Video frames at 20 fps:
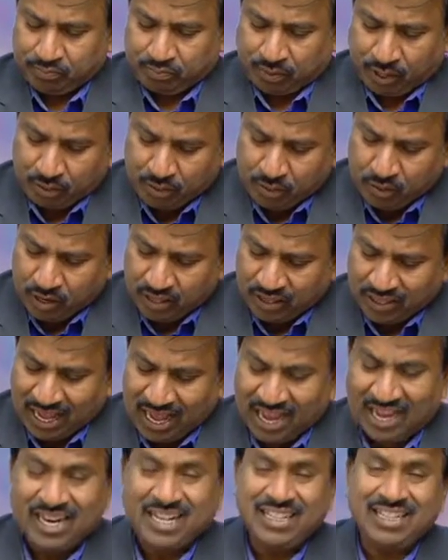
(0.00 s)
ప్రభునందు
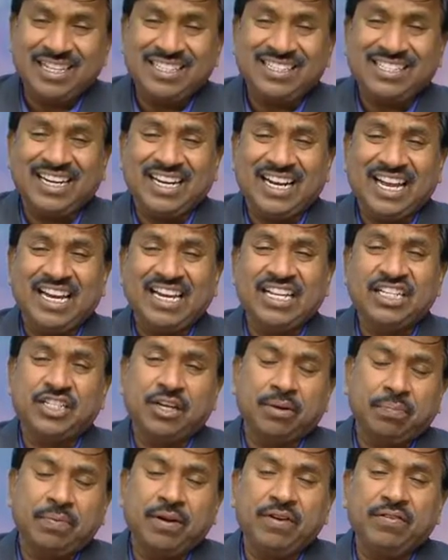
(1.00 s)
ఆనందించండి అని
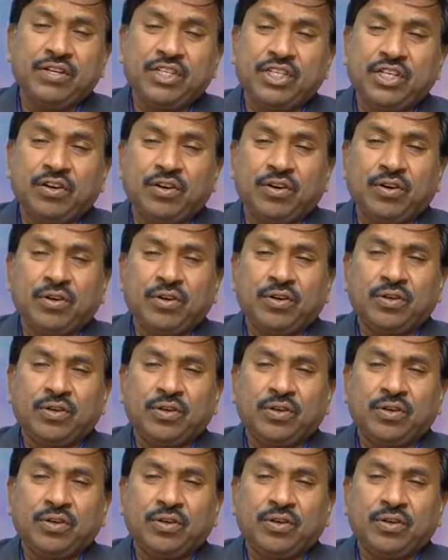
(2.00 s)
చెప్పే విషయం